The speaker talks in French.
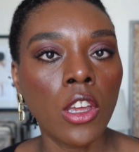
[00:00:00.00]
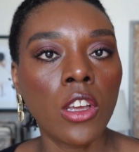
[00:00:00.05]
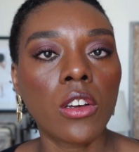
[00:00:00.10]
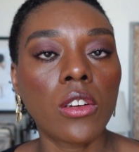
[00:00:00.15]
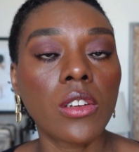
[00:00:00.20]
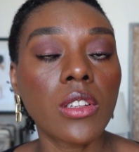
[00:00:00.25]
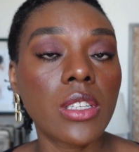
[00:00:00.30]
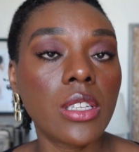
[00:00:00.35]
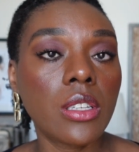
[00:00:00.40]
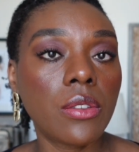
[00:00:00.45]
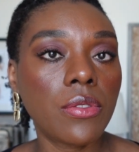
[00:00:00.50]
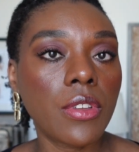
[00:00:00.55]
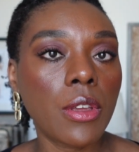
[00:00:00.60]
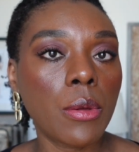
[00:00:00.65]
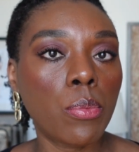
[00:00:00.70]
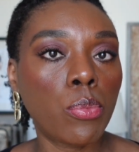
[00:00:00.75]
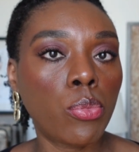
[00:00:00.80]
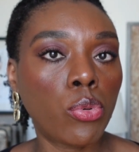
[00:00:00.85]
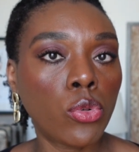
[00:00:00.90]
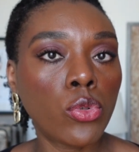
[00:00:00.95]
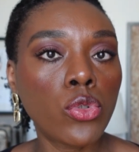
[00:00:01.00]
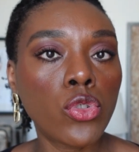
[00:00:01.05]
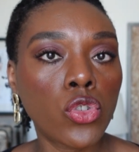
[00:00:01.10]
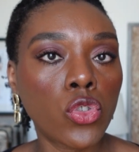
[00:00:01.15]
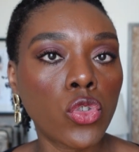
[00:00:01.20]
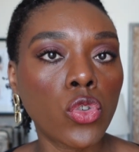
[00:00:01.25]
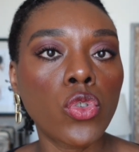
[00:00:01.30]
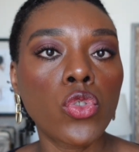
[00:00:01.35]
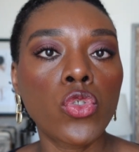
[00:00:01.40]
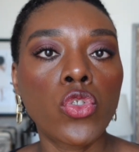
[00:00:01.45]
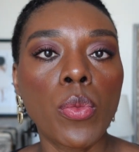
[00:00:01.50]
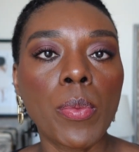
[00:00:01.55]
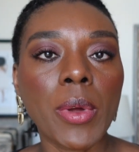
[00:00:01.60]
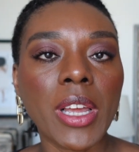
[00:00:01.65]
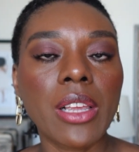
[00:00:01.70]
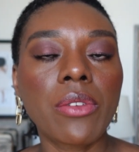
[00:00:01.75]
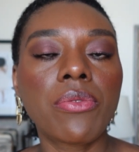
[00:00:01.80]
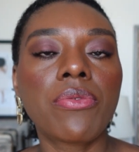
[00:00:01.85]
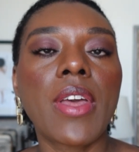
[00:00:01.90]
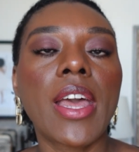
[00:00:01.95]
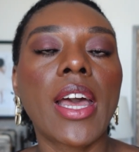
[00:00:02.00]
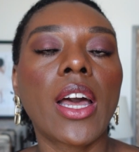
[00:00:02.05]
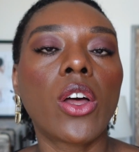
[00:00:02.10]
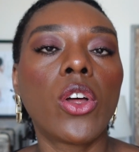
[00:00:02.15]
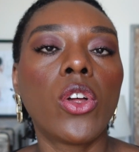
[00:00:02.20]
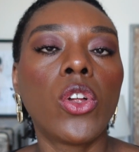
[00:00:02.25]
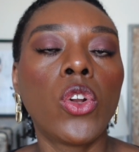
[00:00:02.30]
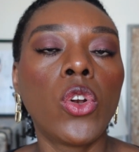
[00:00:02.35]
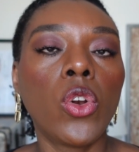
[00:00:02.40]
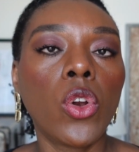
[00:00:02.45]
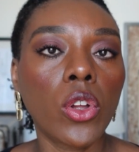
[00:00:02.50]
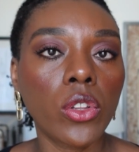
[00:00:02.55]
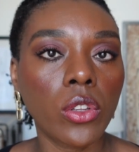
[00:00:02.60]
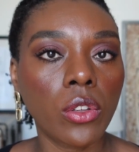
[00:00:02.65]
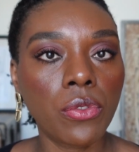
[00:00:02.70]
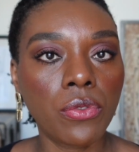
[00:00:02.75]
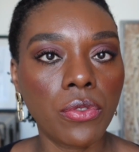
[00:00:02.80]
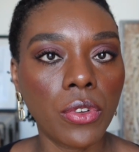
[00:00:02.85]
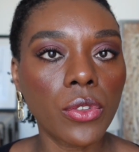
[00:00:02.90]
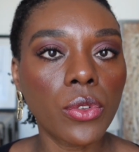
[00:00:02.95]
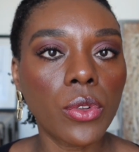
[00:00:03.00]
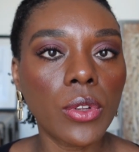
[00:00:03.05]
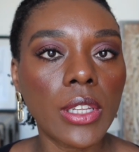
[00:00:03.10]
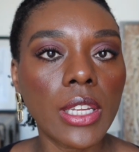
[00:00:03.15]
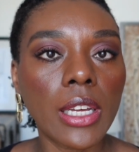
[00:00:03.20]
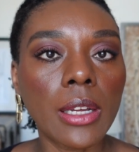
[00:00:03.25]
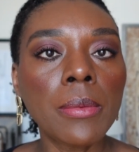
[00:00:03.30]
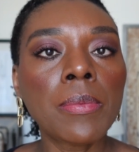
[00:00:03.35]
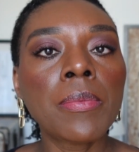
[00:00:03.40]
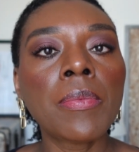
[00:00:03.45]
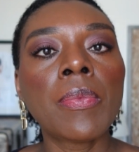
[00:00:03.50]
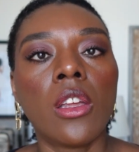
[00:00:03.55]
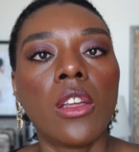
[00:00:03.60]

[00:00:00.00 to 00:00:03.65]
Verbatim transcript: Quand il fait plus chaud, je préfère l'autre fond de teint.